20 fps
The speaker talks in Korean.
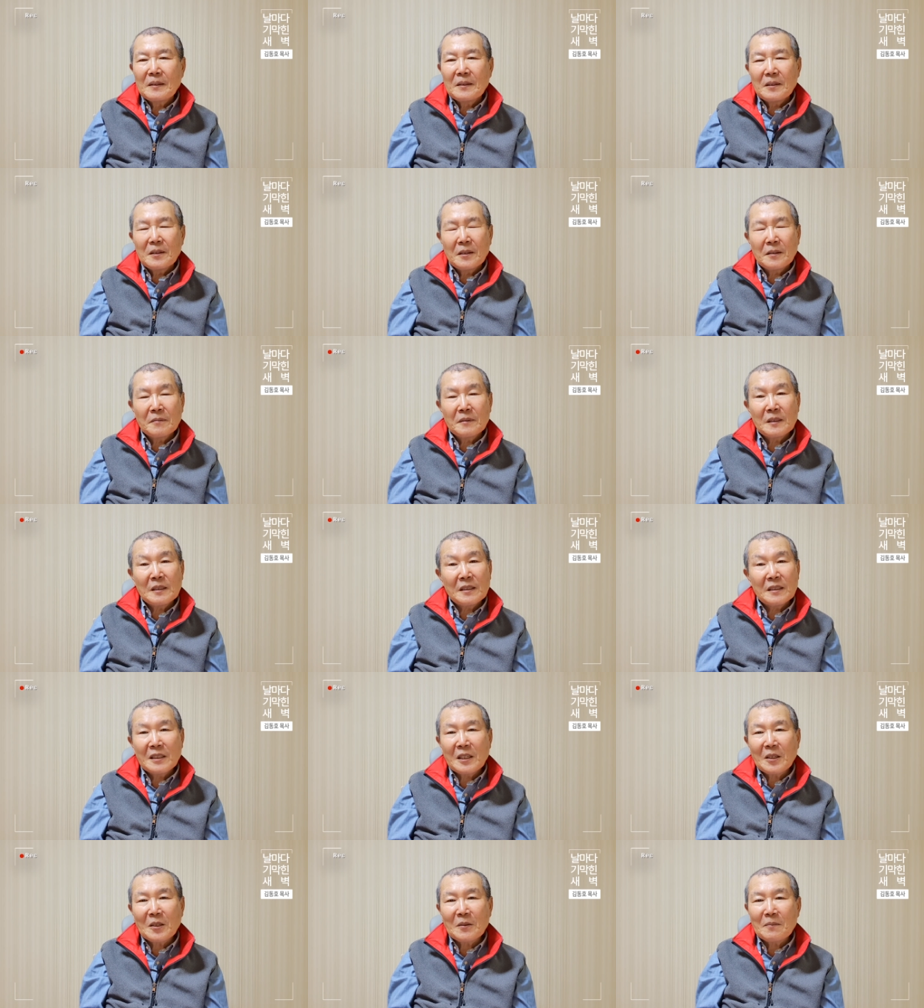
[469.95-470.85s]
여러분
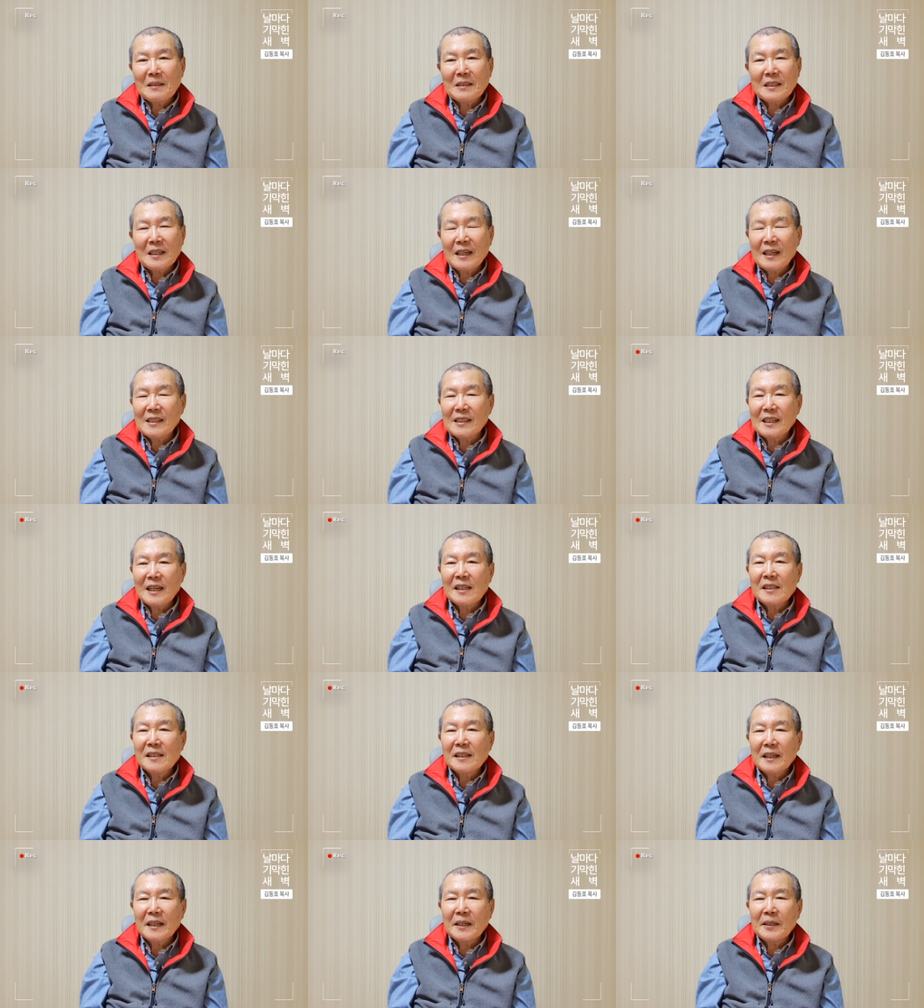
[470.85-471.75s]
인생도 마찬가지
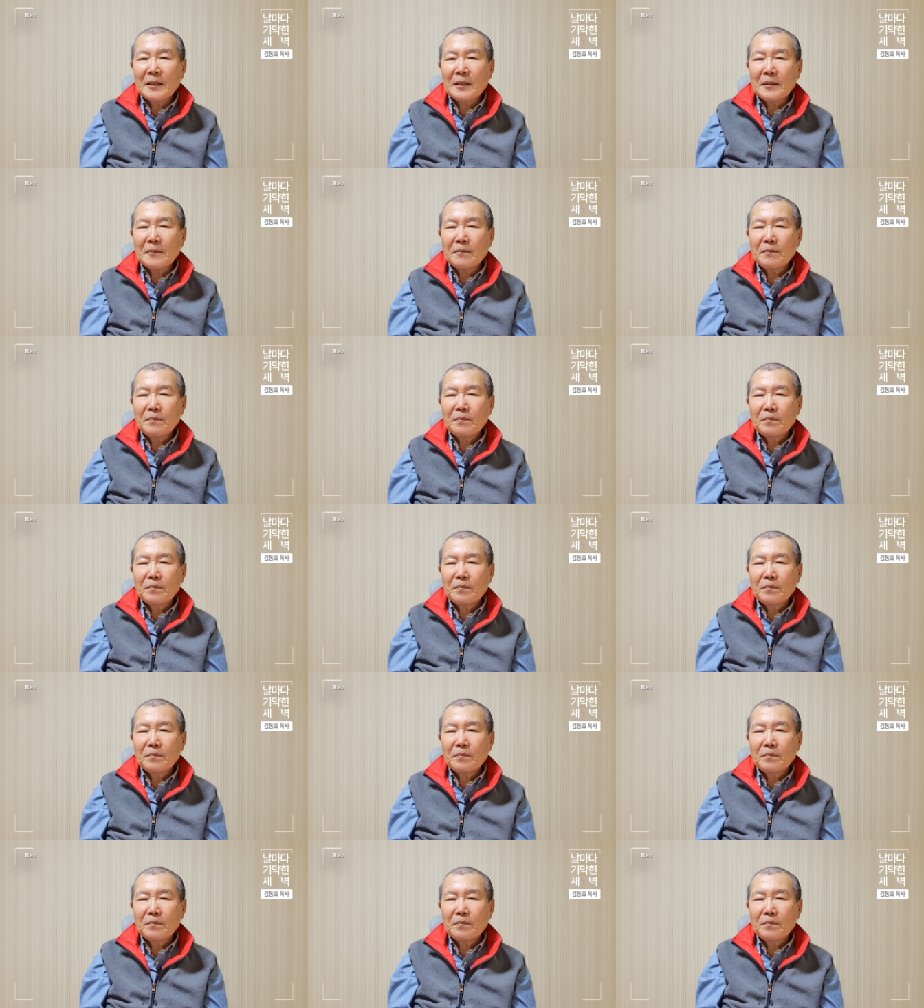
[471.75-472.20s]
아닐까요?